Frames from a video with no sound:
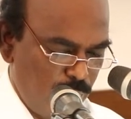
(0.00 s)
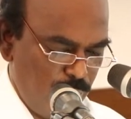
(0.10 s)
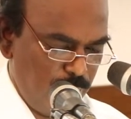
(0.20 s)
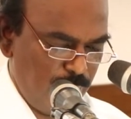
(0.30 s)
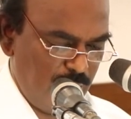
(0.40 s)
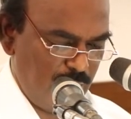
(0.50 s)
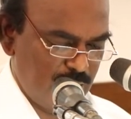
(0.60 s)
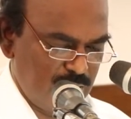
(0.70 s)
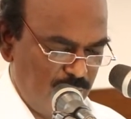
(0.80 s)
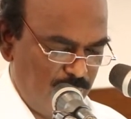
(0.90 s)
உன் மிருக
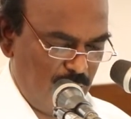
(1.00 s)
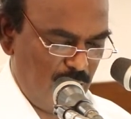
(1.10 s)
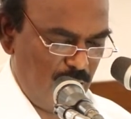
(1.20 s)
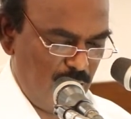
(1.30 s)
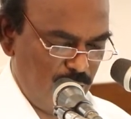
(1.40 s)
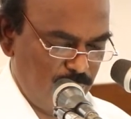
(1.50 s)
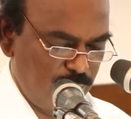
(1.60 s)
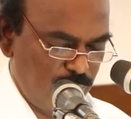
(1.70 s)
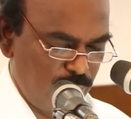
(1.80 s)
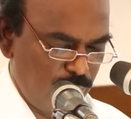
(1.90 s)
ஜீவனானாலும்
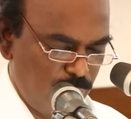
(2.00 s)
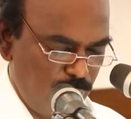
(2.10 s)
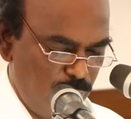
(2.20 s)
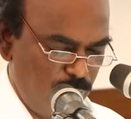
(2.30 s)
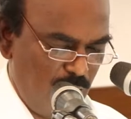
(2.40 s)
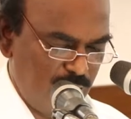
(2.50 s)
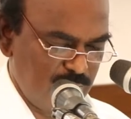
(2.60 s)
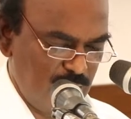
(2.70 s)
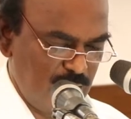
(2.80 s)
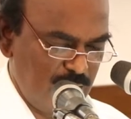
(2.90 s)
உன்
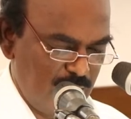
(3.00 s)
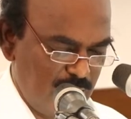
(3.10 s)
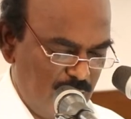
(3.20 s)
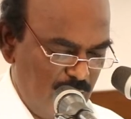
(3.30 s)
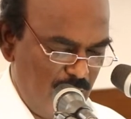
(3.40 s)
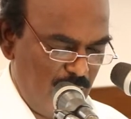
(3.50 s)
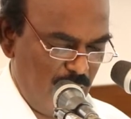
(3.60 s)
வாசலில் இருக்கிற